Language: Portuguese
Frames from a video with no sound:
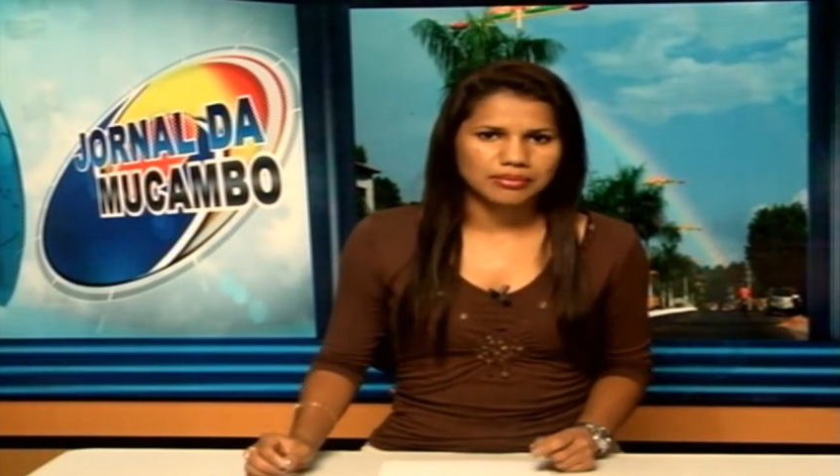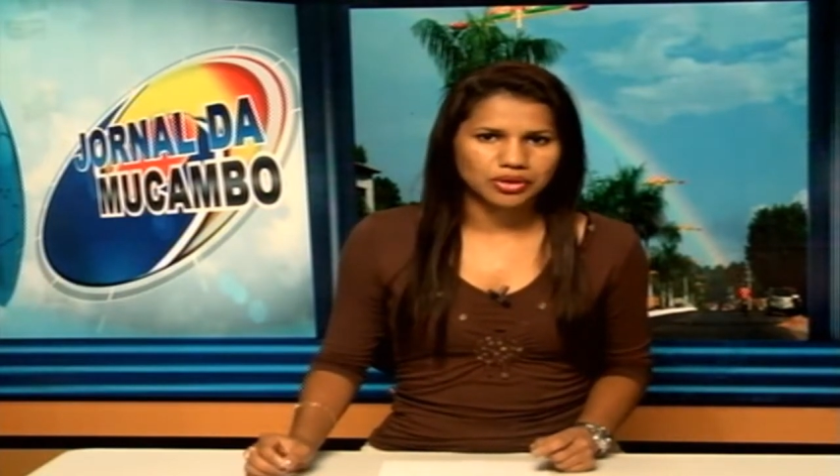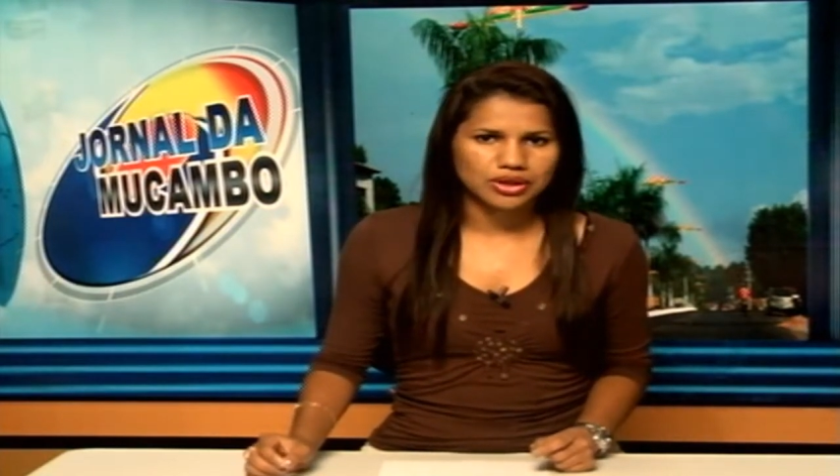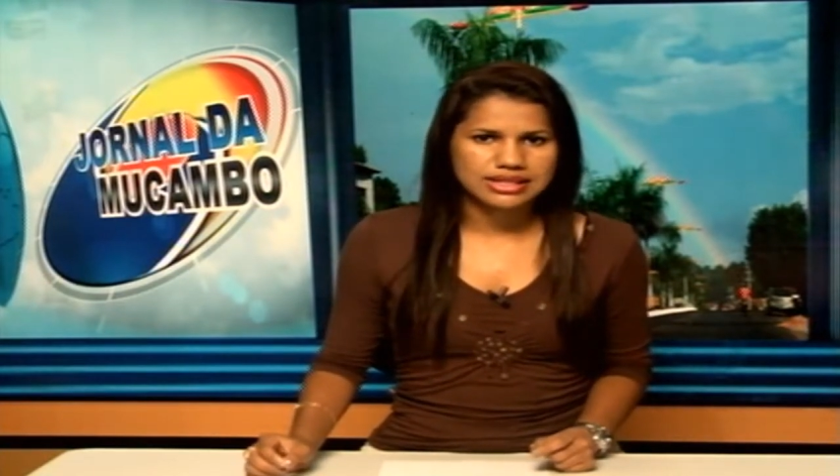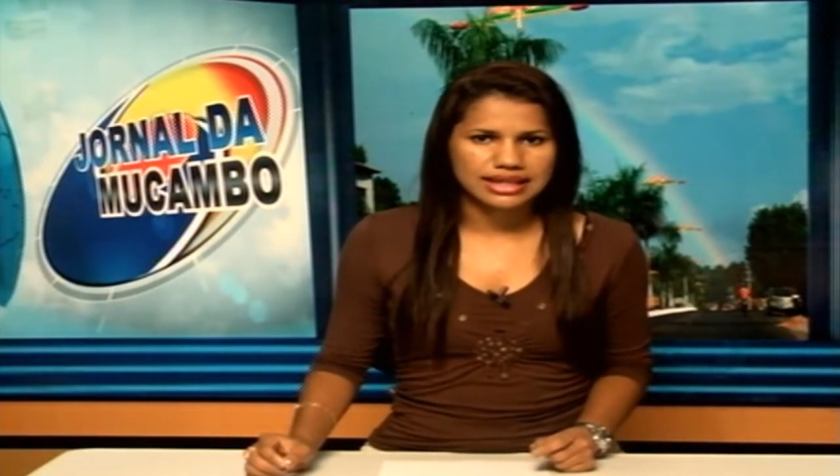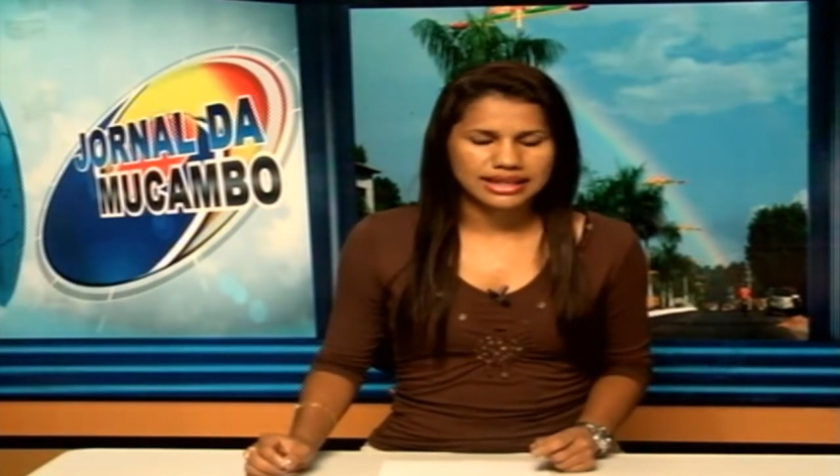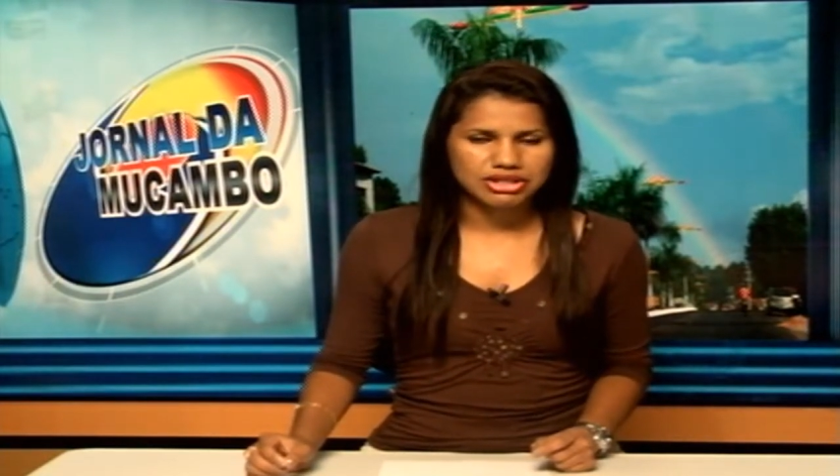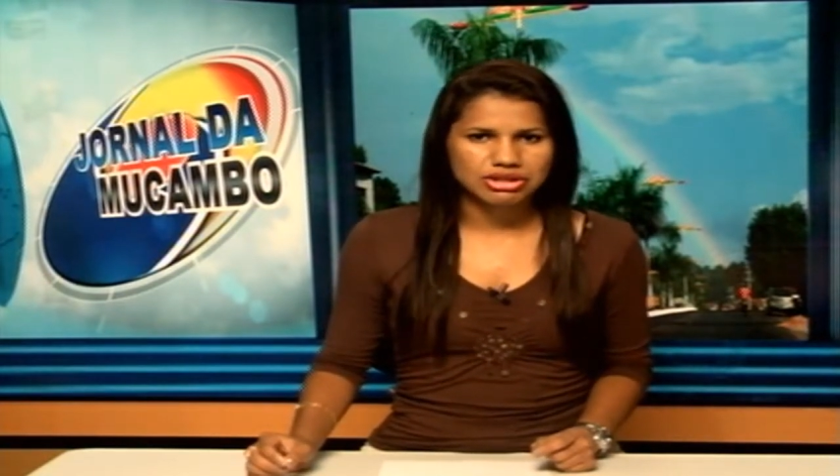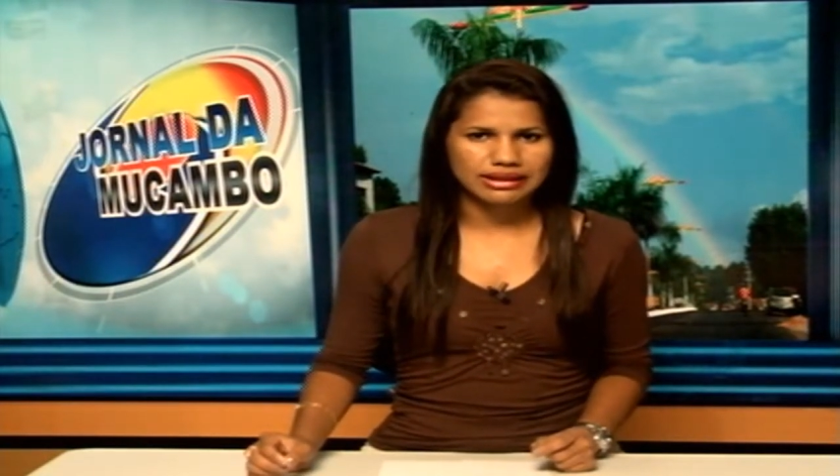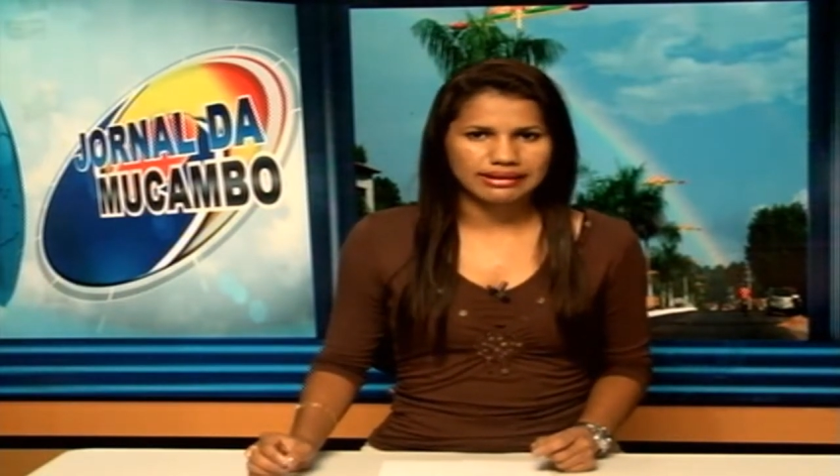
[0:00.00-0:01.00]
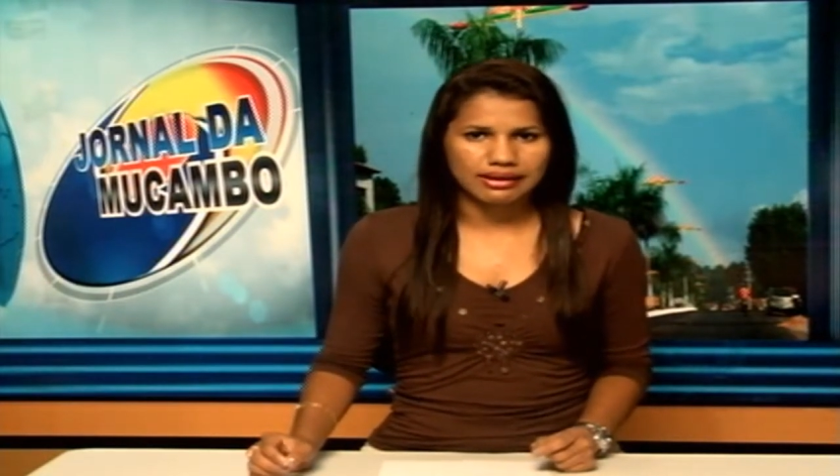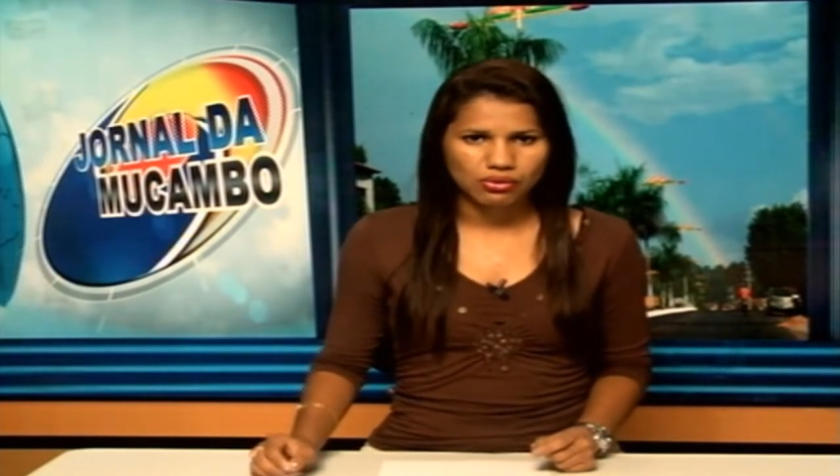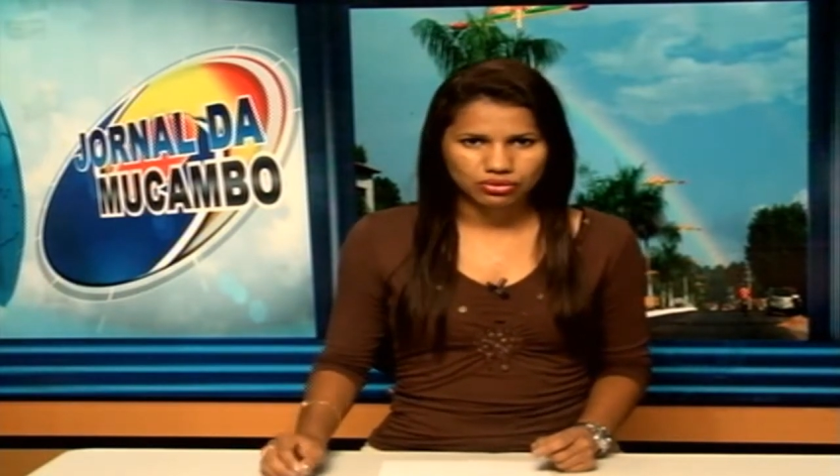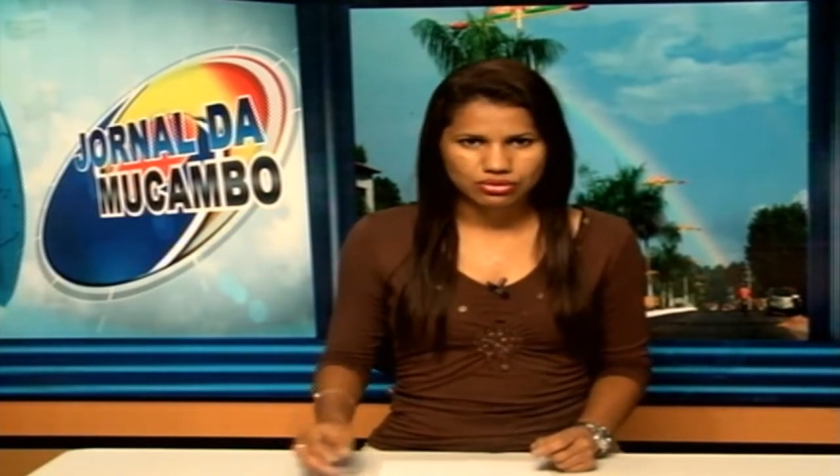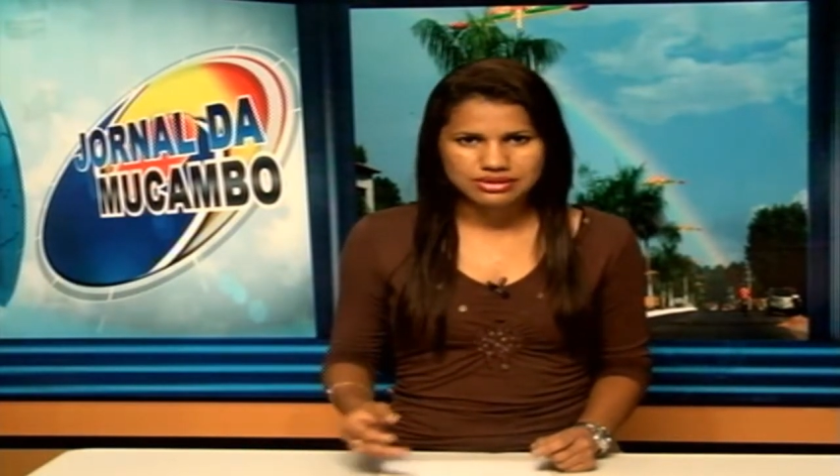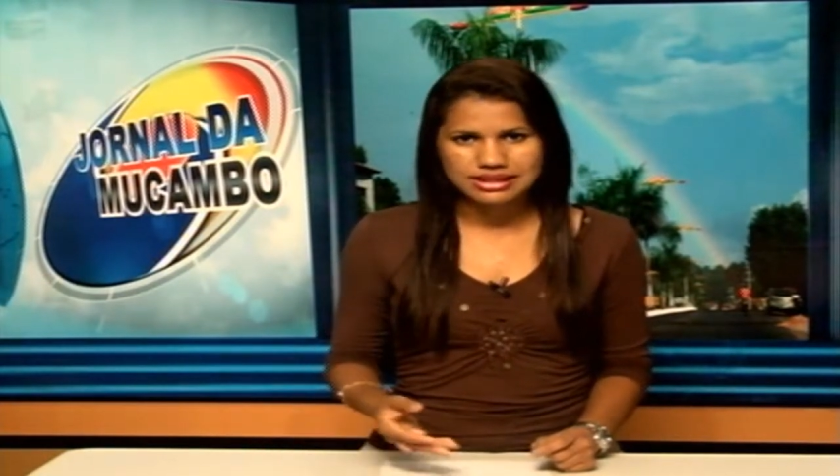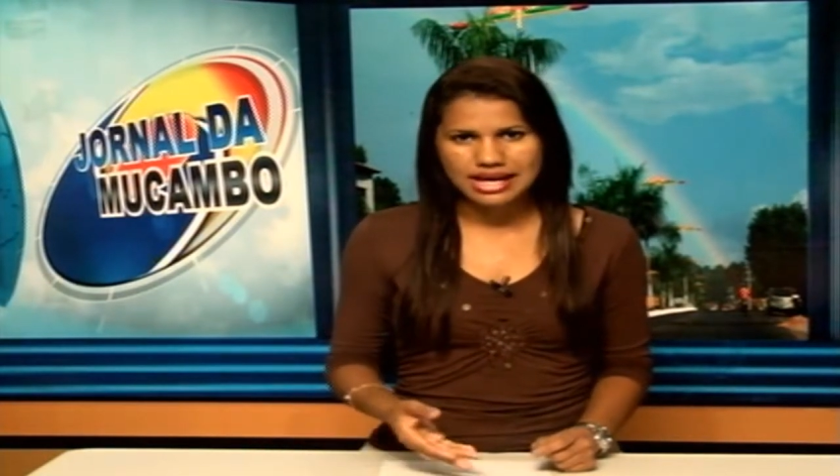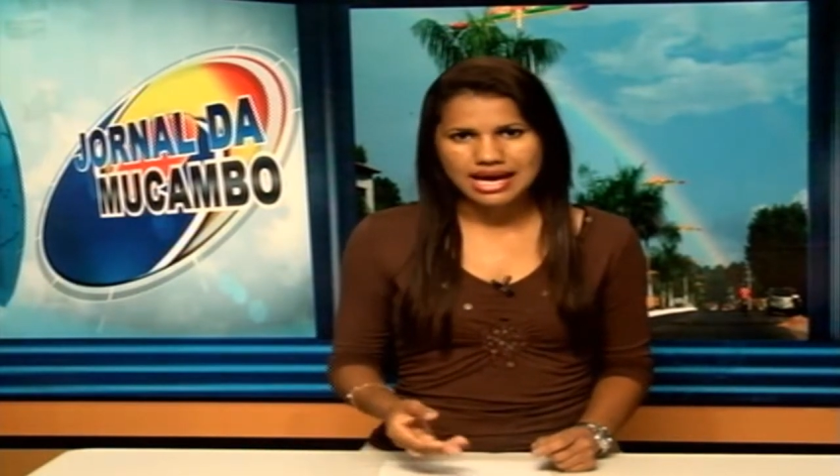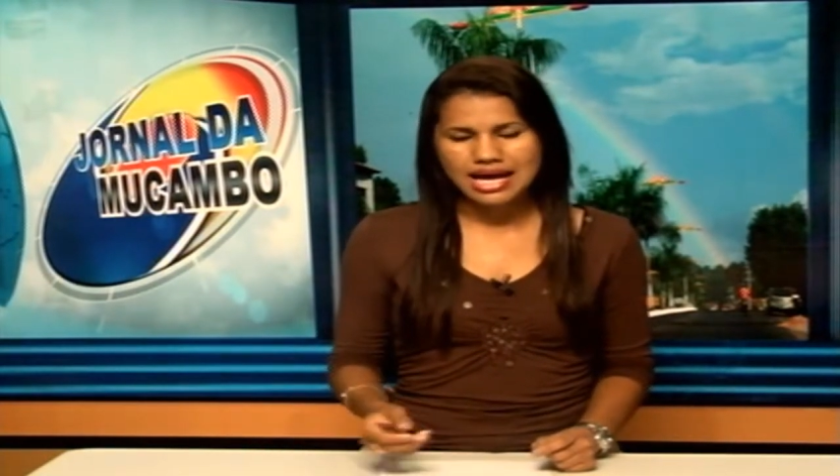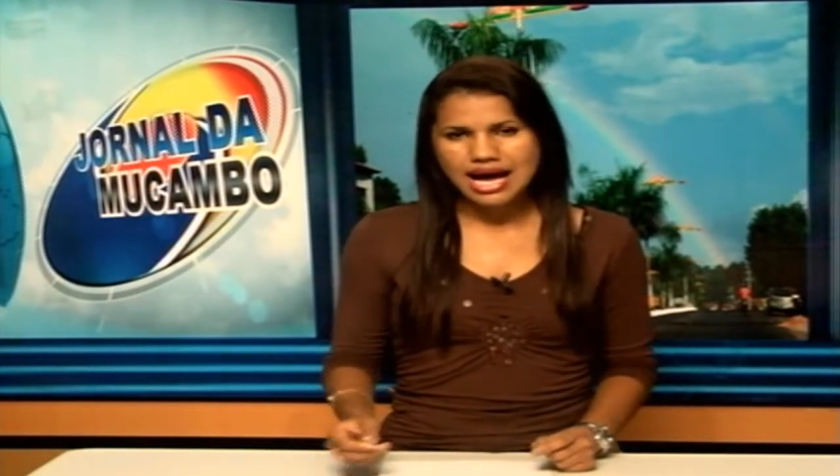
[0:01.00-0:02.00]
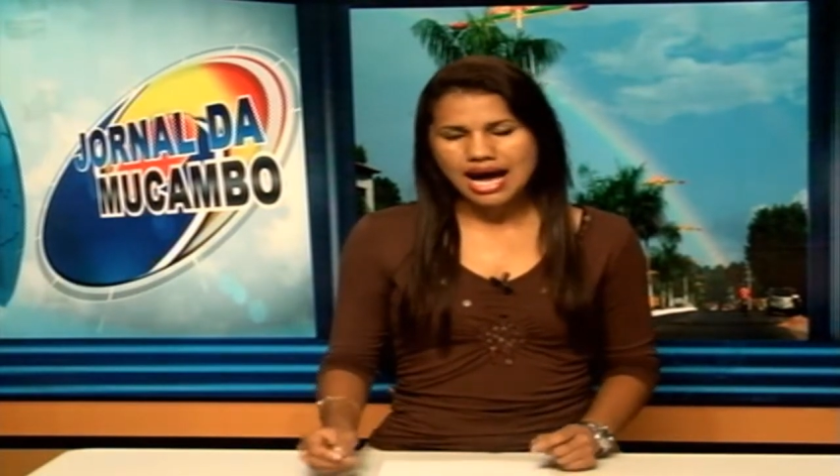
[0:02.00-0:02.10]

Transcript: motociclista que conduzia